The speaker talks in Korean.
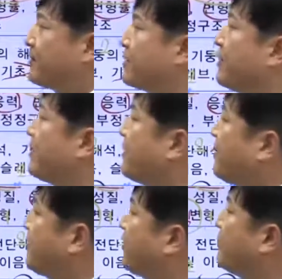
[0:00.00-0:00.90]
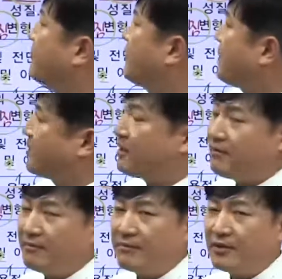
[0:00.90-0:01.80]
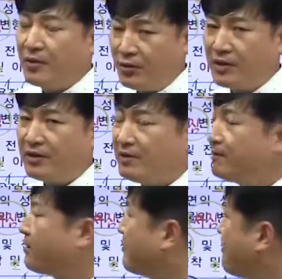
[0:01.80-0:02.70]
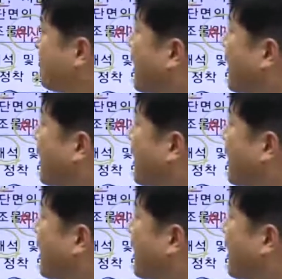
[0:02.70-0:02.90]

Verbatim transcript: 자 가장 효과적인 방법은